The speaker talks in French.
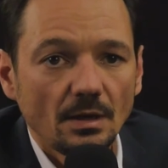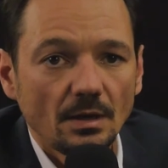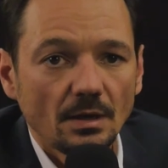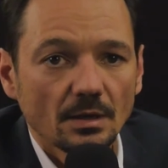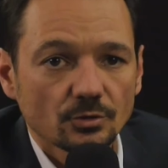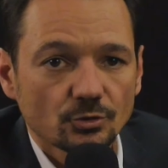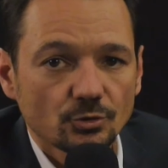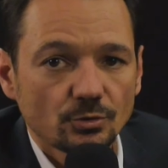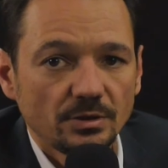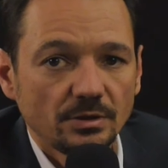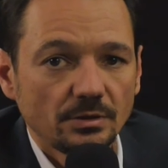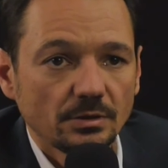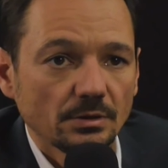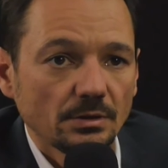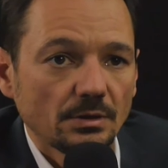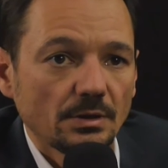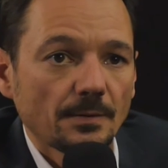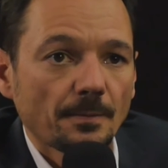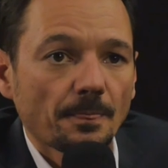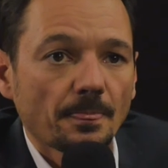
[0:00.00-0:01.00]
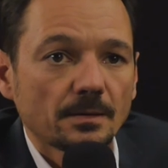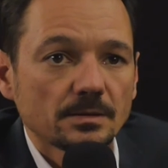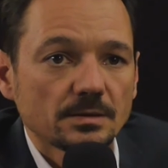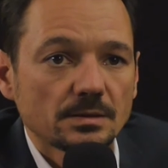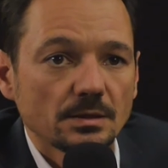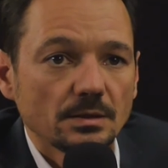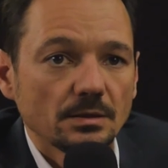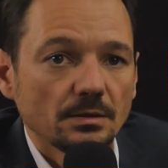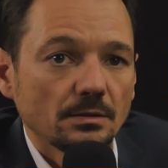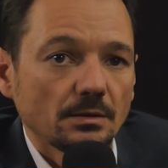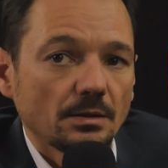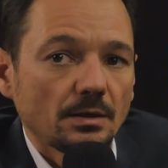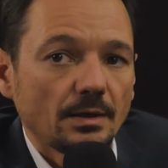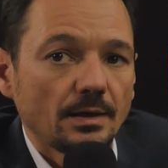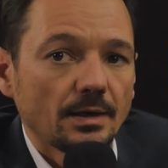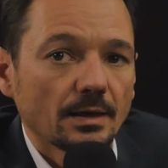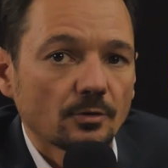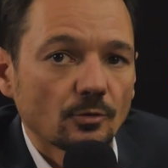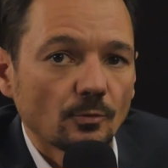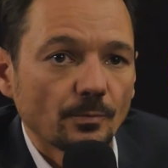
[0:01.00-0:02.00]
Et ensuite, c'est
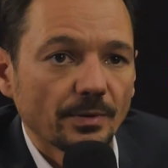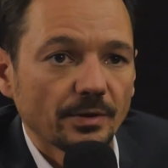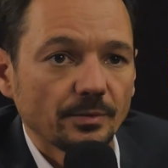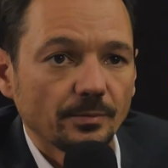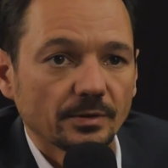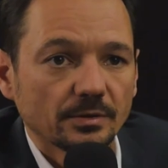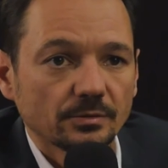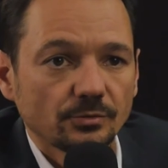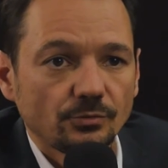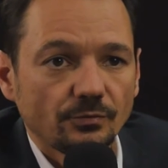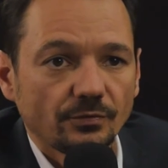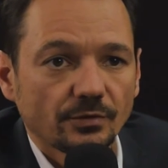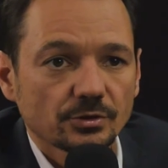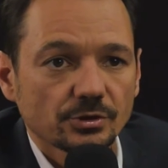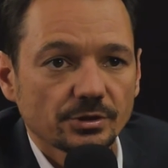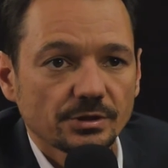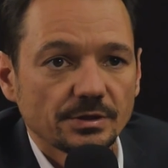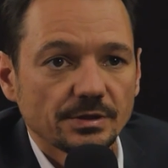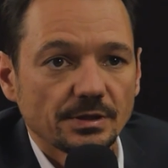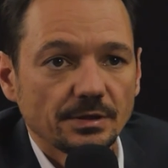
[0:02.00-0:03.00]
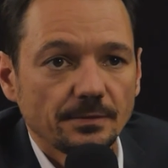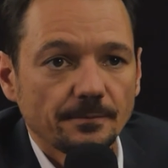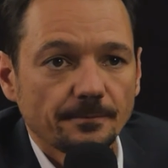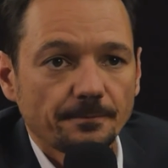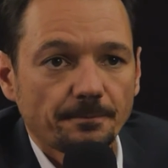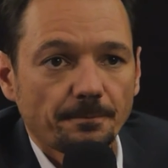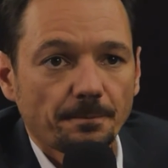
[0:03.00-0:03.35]
l'accompagnement du franchisé,